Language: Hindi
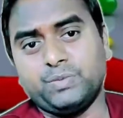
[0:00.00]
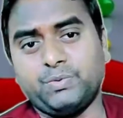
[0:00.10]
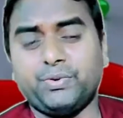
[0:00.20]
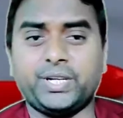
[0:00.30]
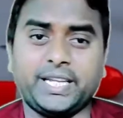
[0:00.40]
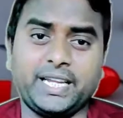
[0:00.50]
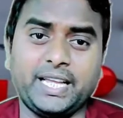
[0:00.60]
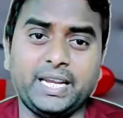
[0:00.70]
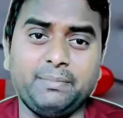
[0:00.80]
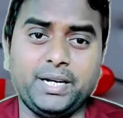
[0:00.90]
सो बिफोर
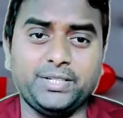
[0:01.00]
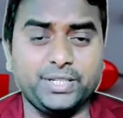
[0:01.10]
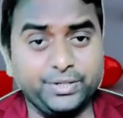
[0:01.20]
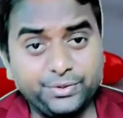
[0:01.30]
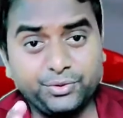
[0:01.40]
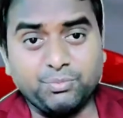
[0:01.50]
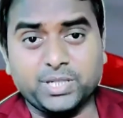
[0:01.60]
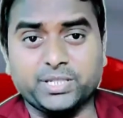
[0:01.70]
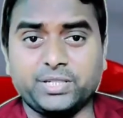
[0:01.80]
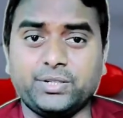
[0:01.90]
टेकिंग एनी मेडिसिन यू
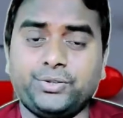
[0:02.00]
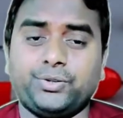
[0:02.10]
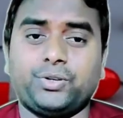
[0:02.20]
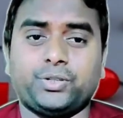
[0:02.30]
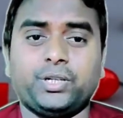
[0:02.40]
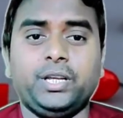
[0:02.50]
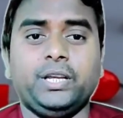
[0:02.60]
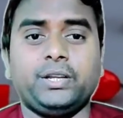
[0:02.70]
मस्ट कंसल्ट योर डॉक्टर